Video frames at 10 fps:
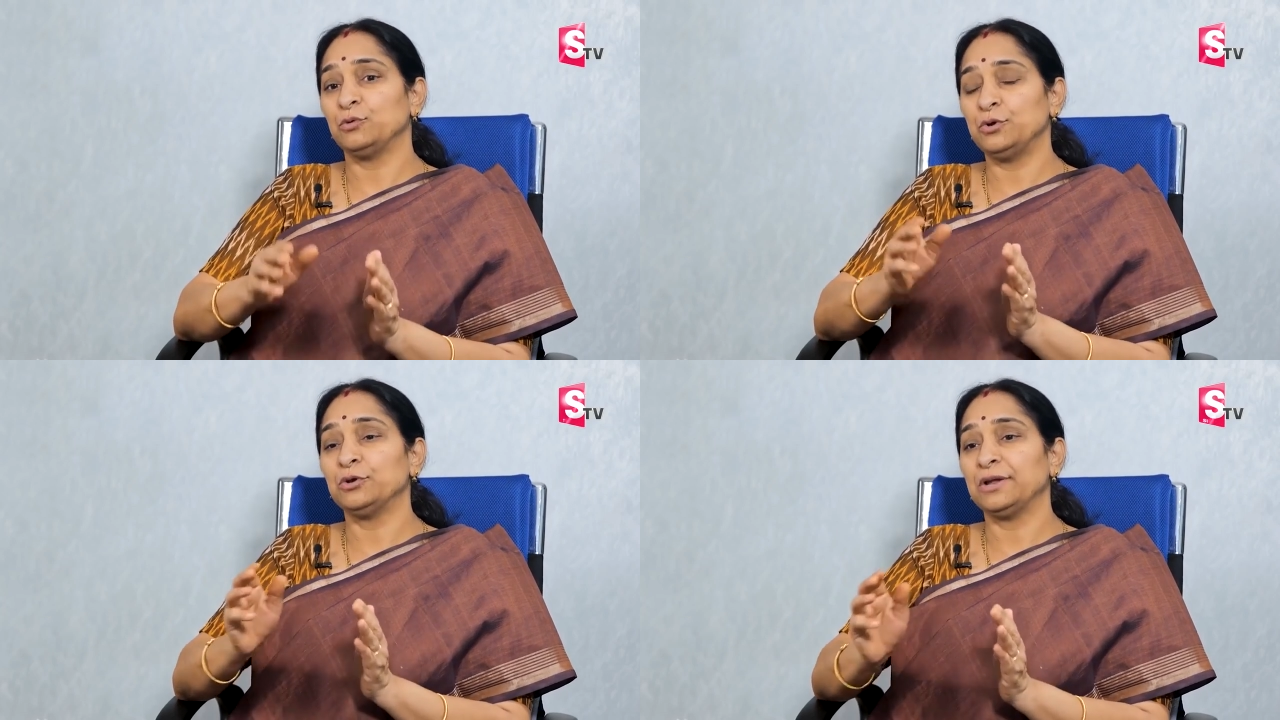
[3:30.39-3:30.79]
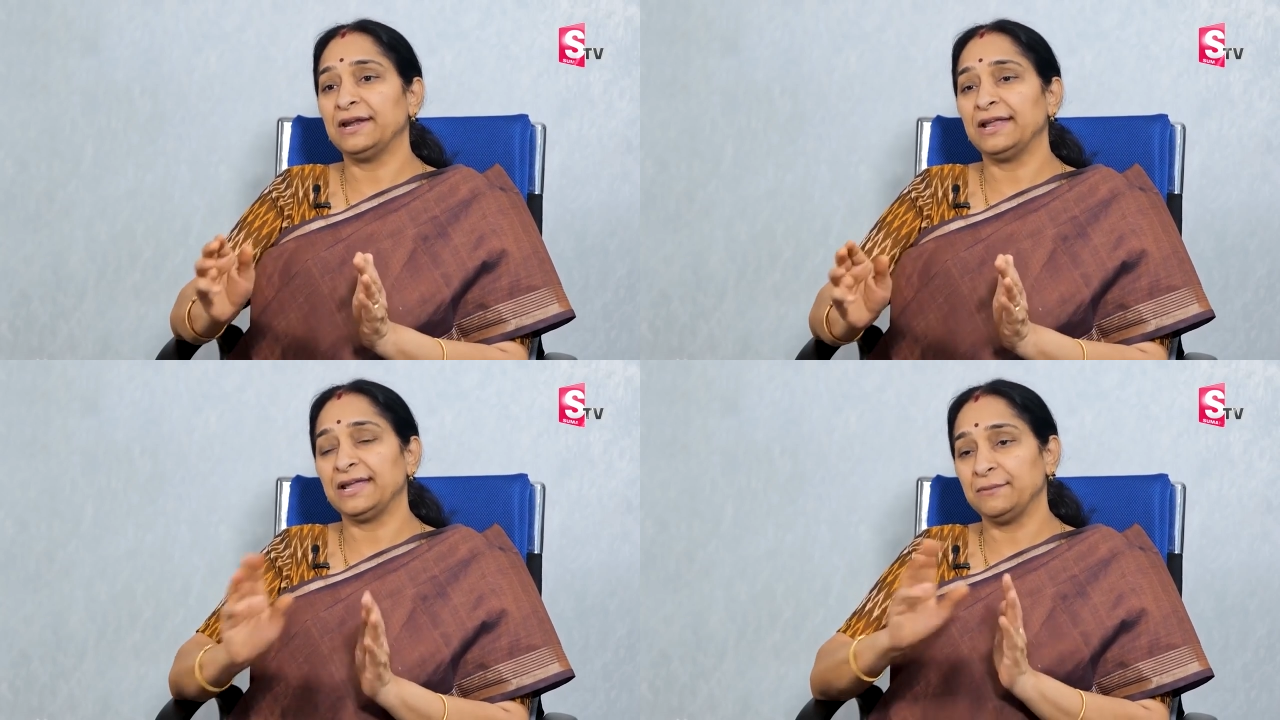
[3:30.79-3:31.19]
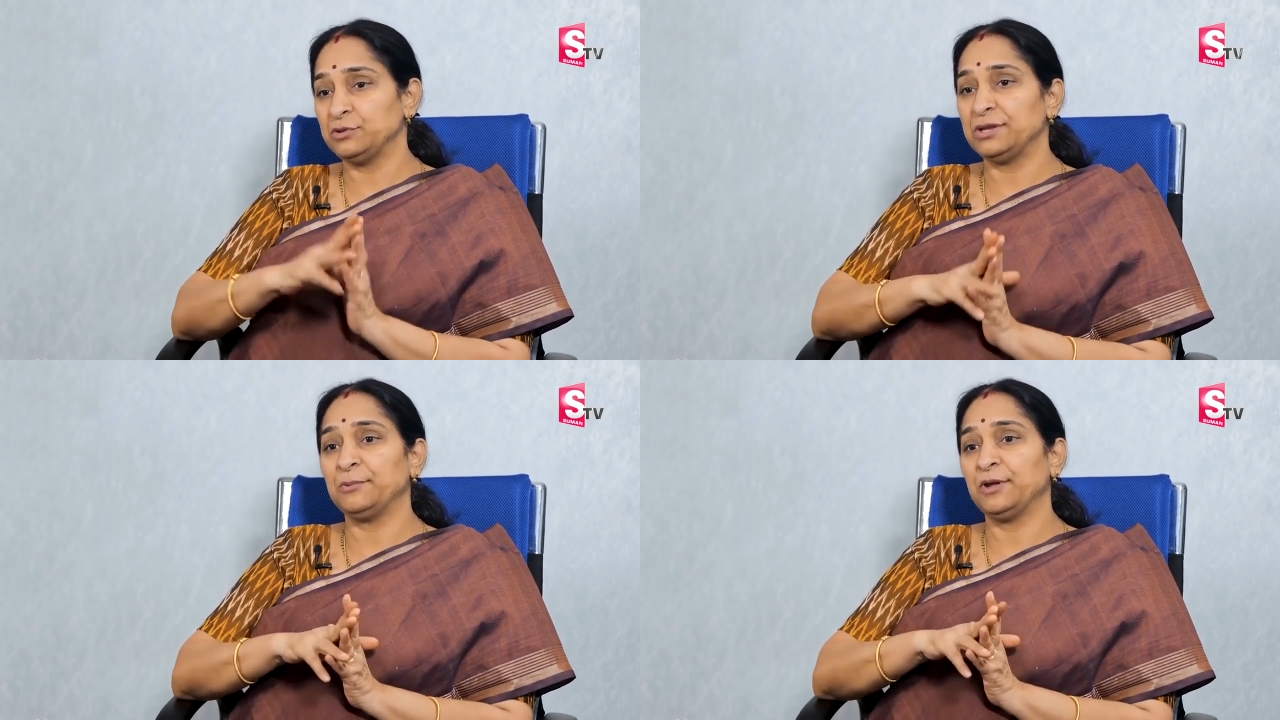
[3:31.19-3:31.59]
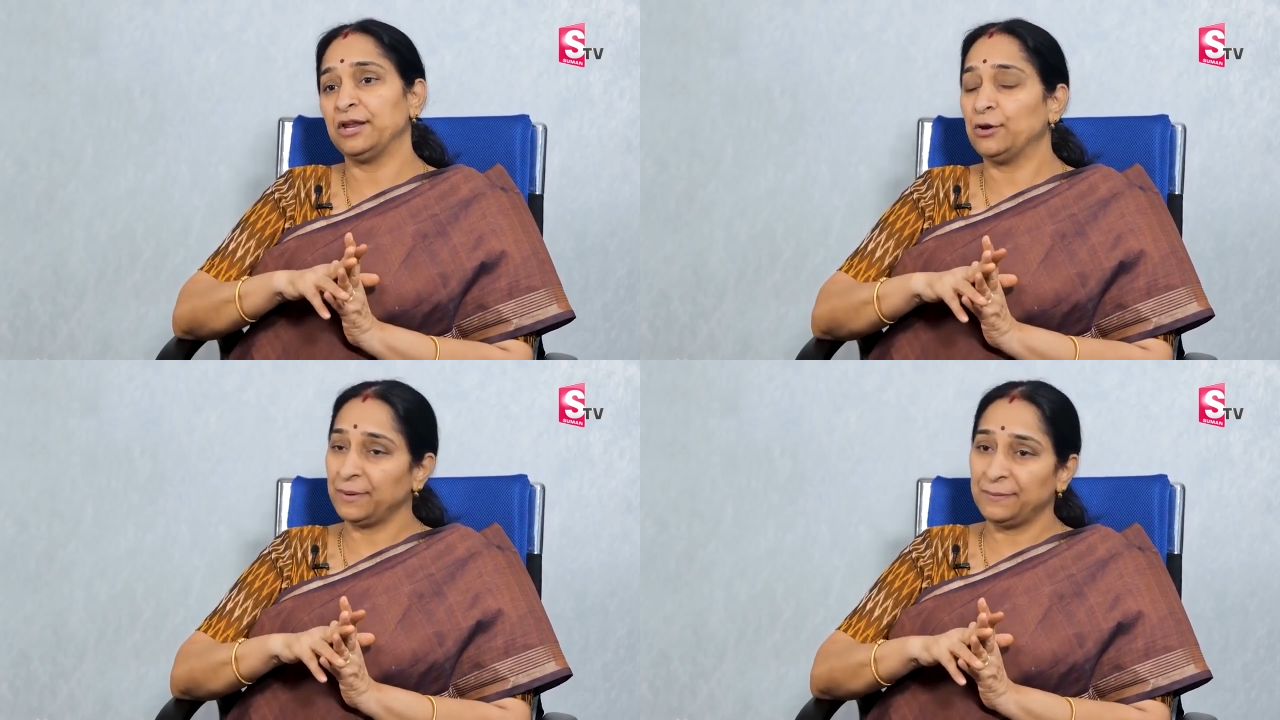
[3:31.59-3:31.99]
సూర్యుడు ఎండకి
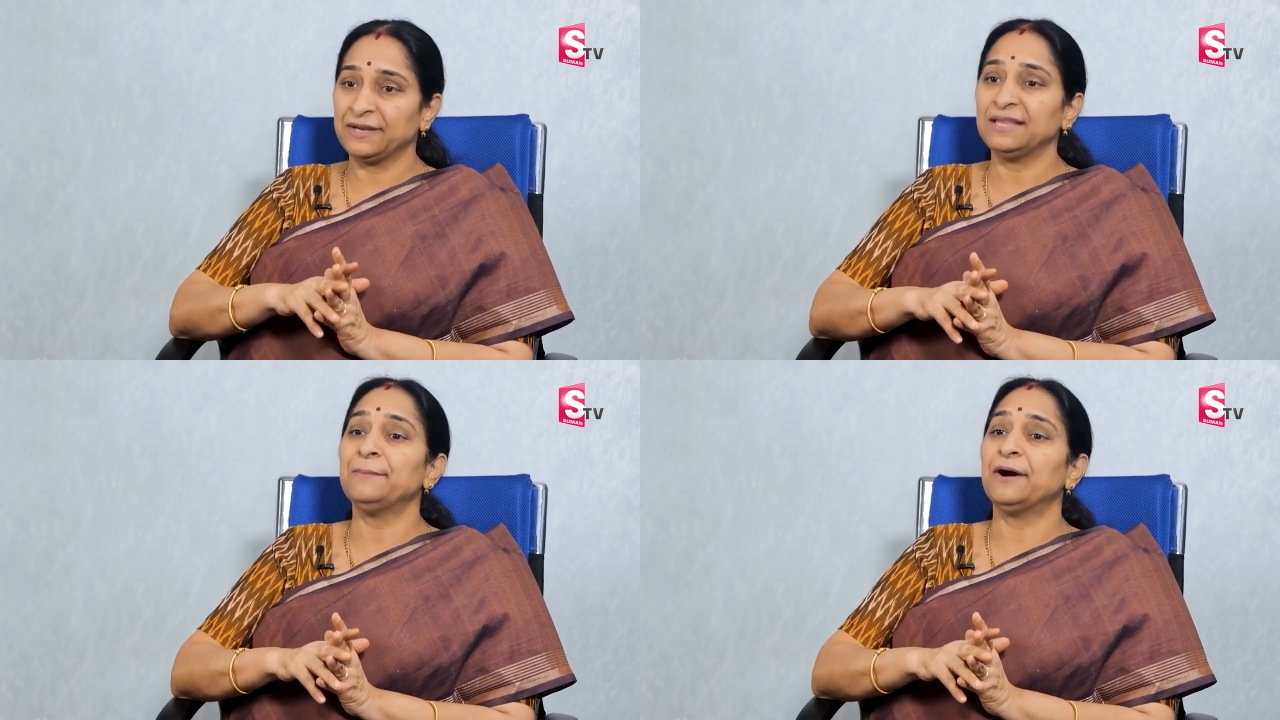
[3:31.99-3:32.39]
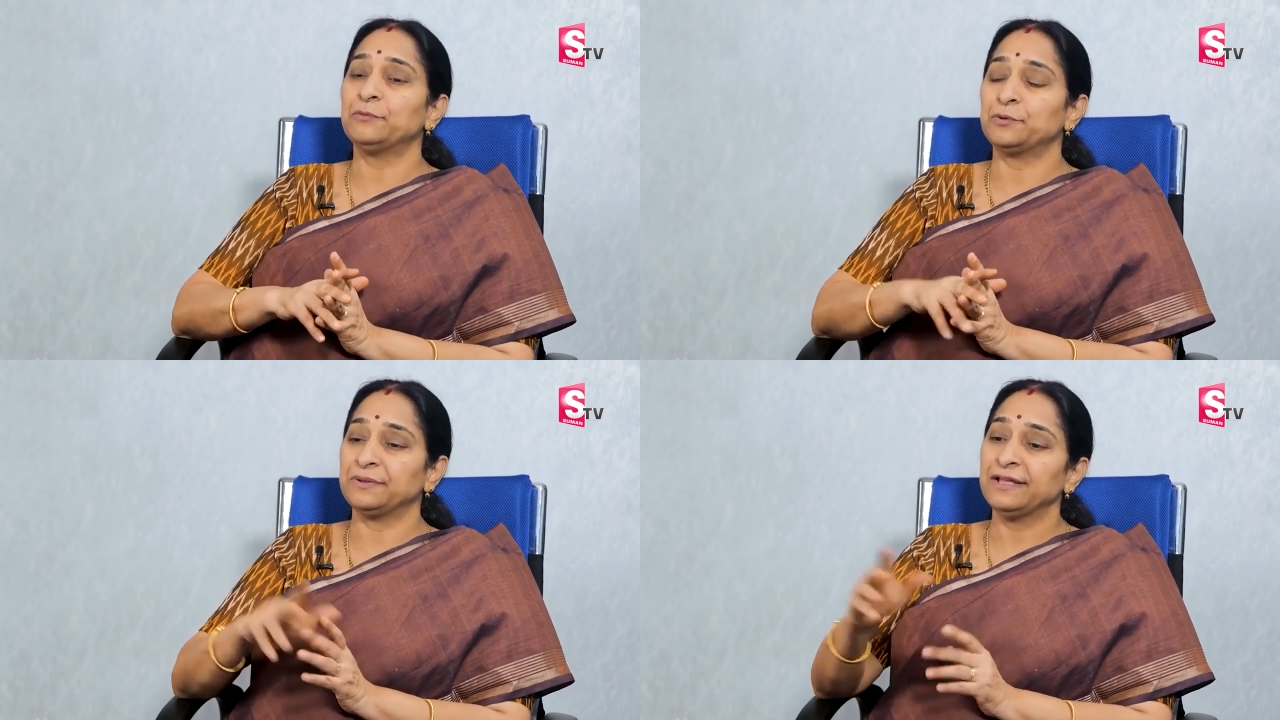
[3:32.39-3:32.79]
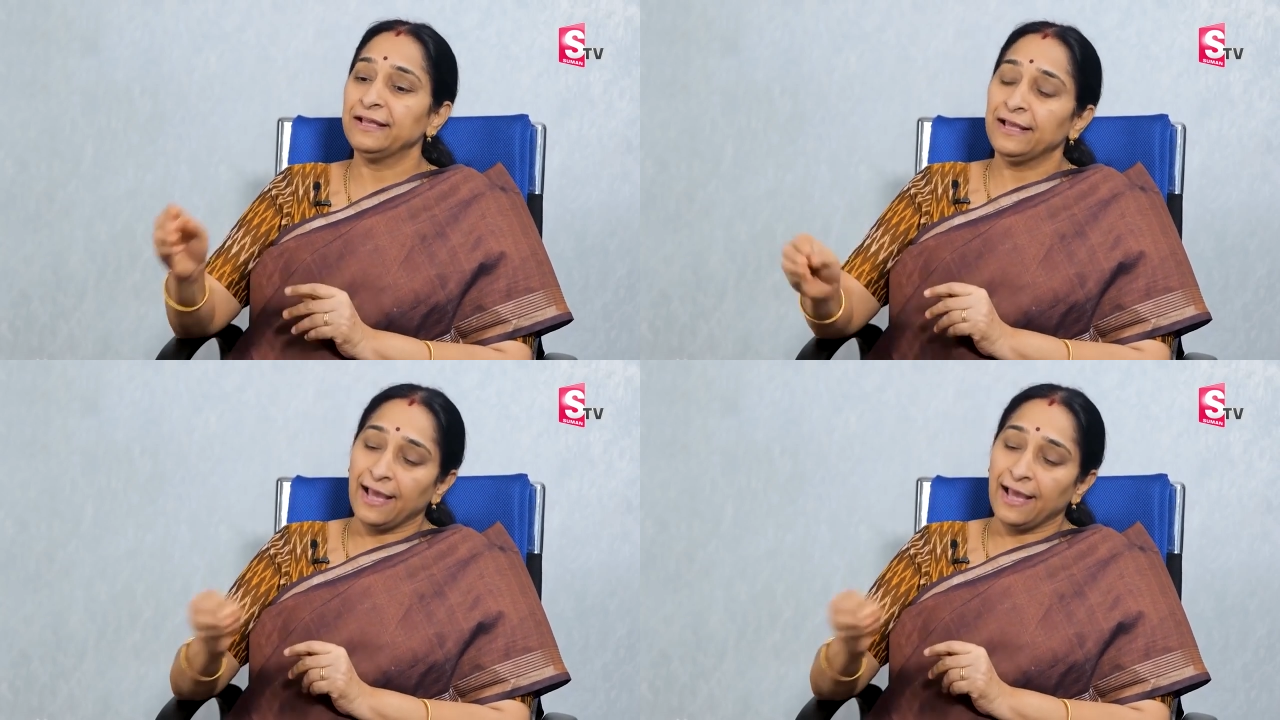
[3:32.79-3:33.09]
ముదిరిపోయే లోపల పెడితే బాగుంటుంది